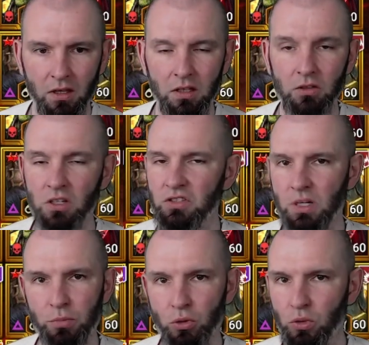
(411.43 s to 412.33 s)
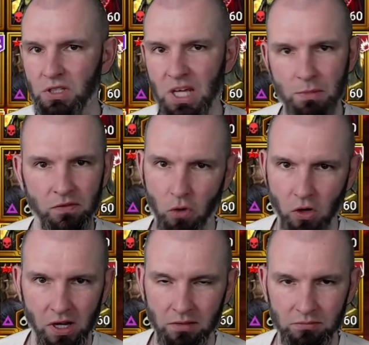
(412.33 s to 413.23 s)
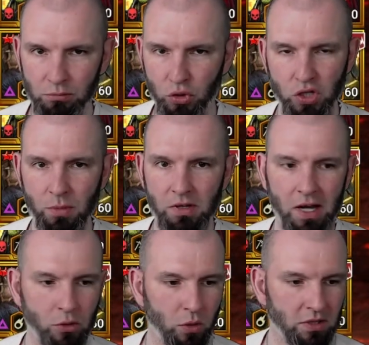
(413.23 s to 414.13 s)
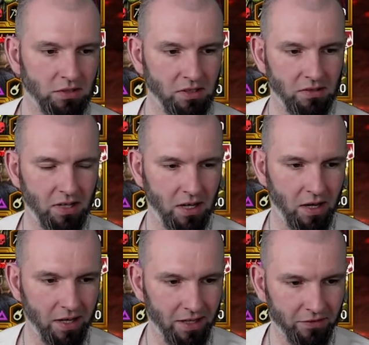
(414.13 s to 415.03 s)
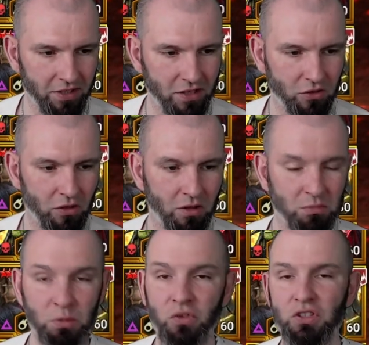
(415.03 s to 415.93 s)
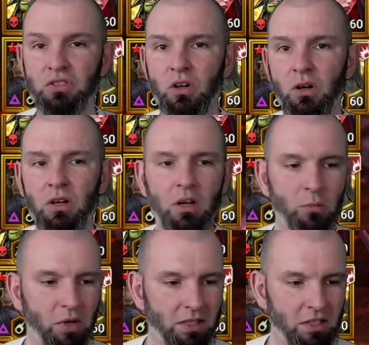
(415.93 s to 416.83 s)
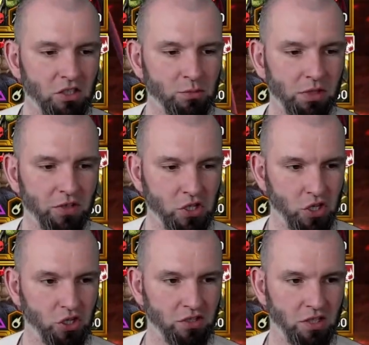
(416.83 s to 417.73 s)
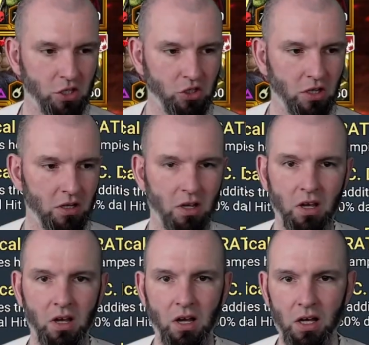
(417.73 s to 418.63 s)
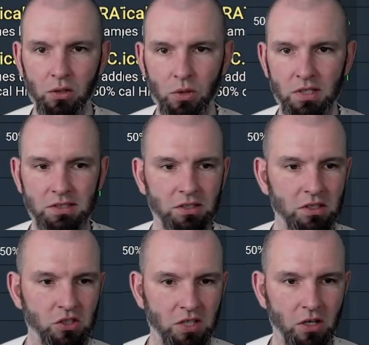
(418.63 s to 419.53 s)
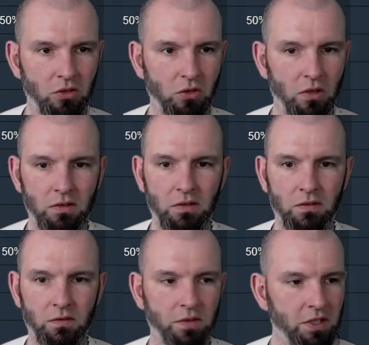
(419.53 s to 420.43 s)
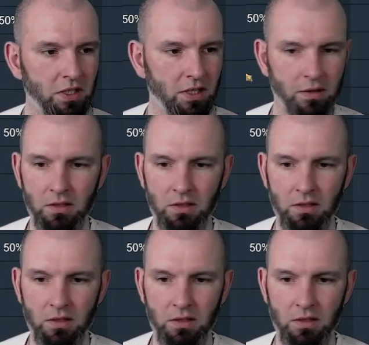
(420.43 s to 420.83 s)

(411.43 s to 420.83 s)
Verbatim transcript: To jest czempion, który nie ma w ogóle potrzeby accuracy, a jak widać, mimo wszystko moja Duchess ma 216 accuracy, i z czego to wynika?